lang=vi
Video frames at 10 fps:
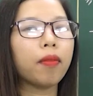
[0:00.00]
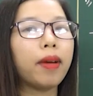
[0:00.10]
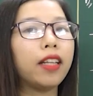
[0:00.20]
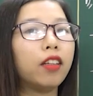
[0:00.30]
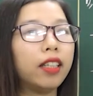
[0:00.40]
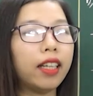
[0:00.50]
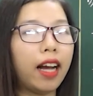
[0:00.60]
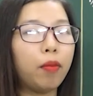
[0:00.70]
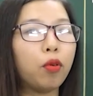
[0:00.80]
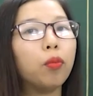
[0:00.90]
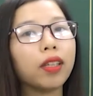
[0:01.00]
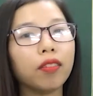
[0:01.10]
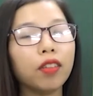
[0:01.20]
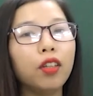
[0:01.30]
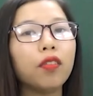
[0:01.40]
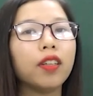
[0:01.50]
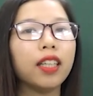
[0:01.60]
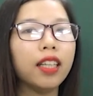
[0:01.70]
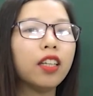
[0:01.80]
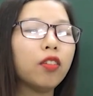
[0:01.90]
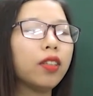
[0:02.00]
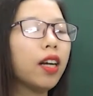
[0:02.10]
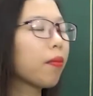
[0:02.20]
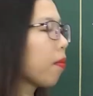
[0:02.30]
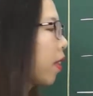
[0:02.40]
bày tỏ tình cảm của mình với Lục Vân Tiên, đúng không?